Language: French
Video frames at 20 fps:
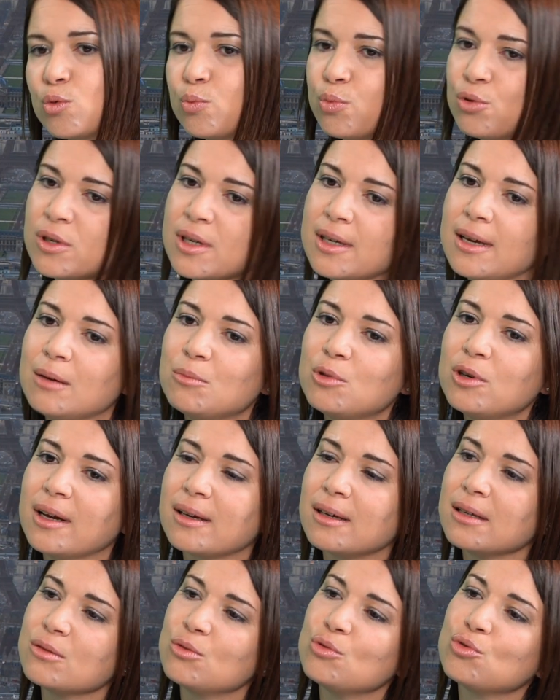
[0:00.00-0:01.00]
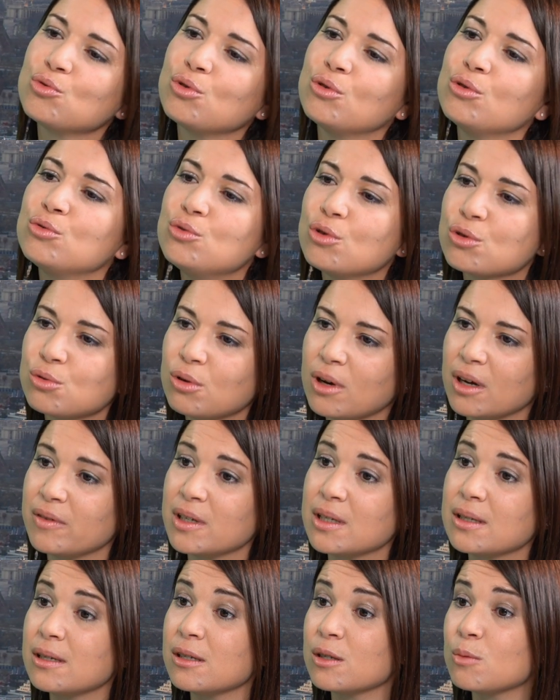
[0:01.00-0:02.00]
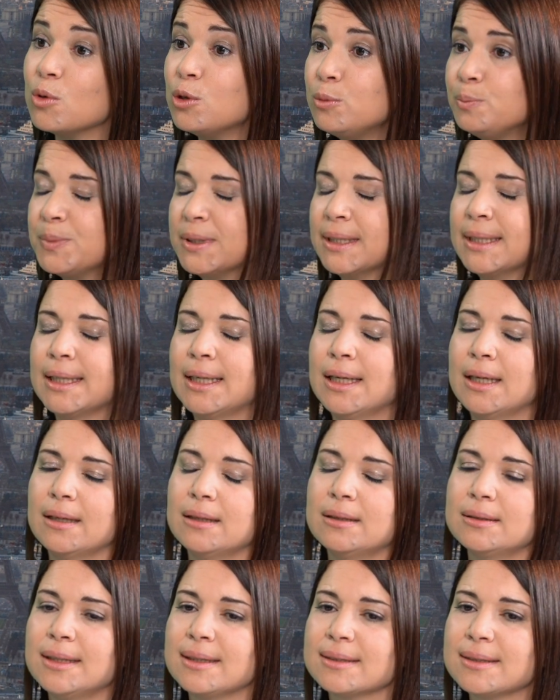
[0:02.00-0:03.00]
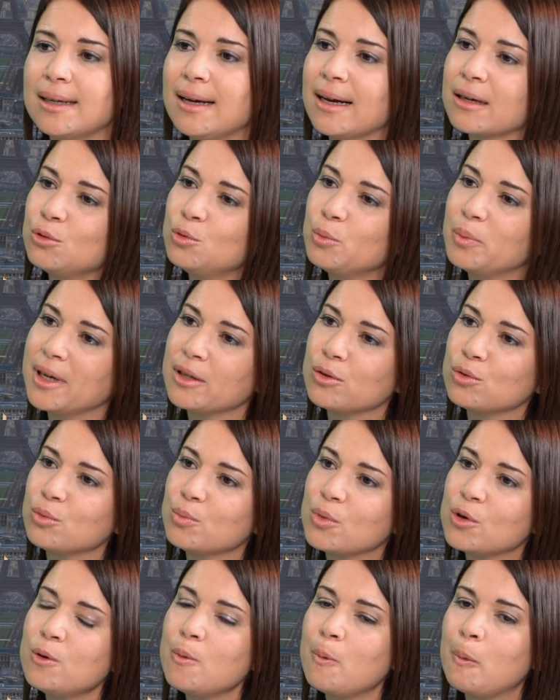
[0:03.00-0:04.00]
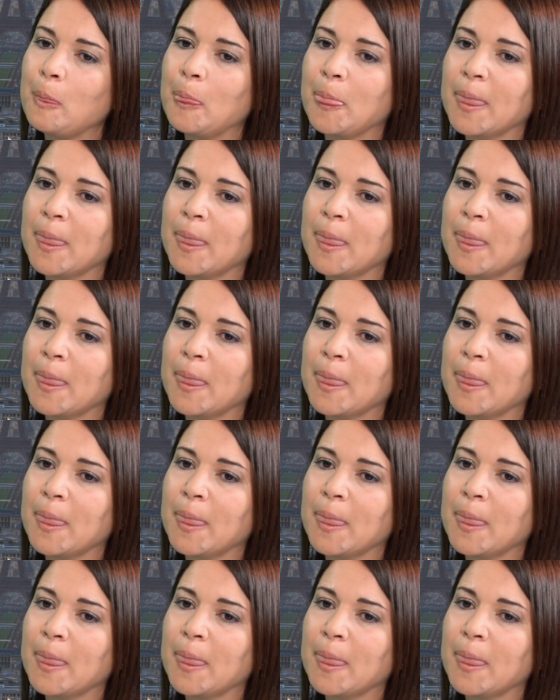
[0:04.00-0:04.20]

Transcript: se pose également la question du retour sur investissement euh, d'un tel accompagnement.